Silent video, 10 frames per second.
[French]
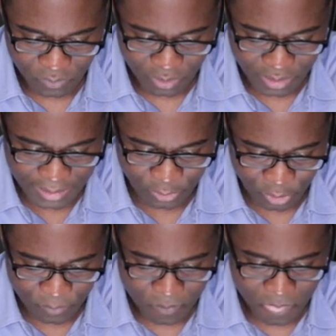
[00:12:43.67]
Alors,
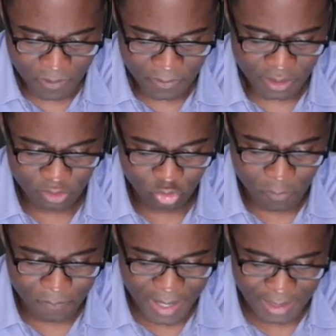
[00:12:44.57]
quand on
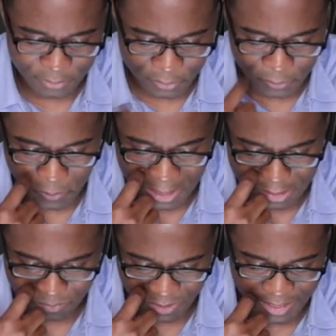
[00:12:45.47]
parle de
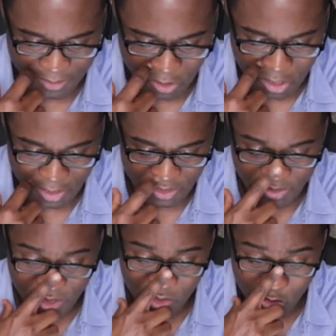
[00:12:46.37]
l'esprit d'erreur
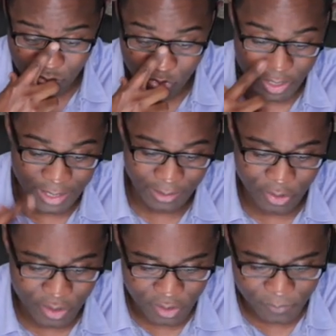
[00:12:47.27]
ici, le mot erreur,